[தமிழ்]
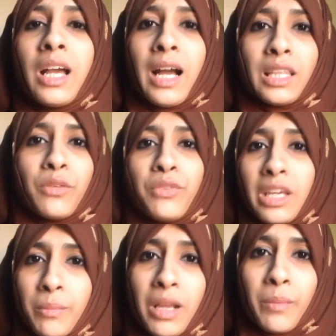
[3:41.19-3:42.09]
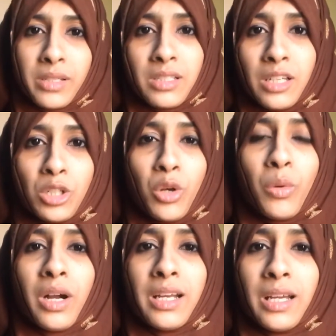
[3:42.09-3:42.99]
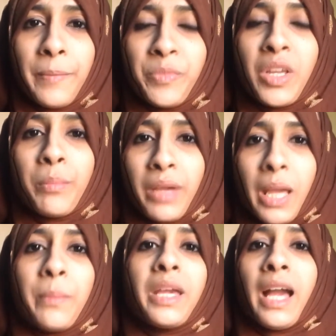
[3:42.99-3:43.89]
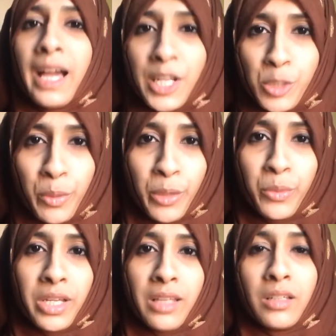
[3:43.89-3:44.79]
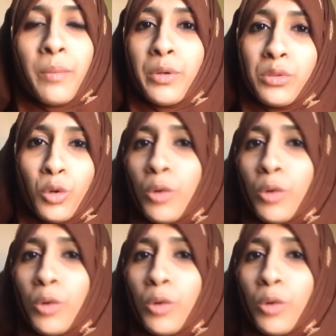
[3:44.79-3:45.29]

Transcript: அந்த ஃபீமேல் மஸ்கிட்டோவால் பேபியை ஹேஷ் பண்ண முடியாது அப்போ